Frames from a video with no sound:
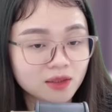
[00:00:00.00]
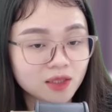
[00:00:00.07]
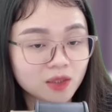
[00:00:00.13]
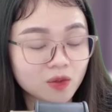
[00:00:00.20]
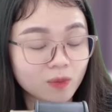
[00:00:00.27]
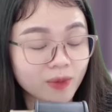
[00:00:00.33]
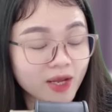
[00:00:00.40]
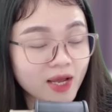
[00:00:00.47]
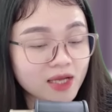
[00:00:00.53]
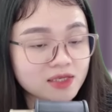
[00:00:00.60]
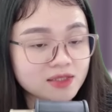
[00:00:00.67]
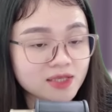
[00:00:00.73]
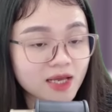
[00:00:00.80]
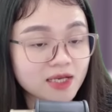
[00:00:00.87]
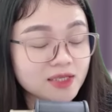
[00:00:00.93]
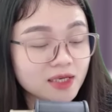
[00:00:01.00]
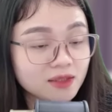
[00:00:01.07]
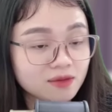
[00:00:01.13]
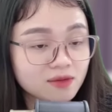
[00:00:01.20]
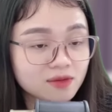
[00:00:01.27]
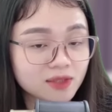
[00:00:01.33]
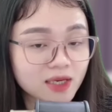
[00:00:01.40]
Còn bé hạt rẻ dễ
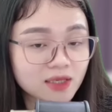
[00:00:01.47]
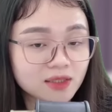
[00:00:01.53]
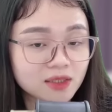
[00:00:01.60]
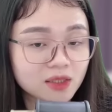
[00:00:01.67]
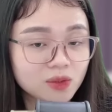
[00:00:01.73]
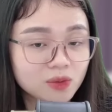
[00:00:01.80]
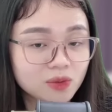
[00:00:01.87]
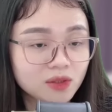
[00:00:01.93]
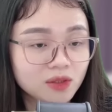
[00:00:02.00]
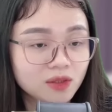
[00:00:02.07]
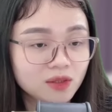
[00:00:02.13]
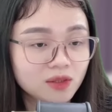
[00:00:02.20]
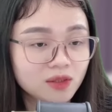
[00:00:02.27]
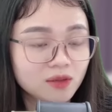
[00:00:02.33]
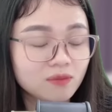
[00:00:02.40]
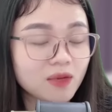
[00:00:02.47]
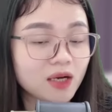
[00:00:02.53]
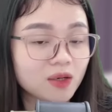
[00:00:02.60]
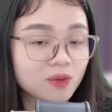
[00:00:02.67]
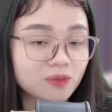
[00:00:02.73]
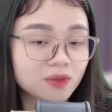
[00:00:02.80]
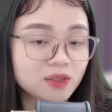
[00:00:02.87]
thương đáng yêu Bà
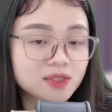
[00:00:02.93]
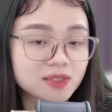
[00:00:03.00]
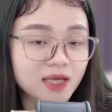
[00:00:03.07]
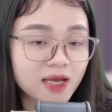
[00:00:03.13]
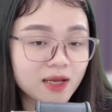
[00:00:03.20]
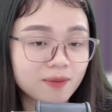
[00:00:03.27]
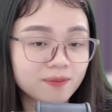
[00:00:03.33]
không nỡ xa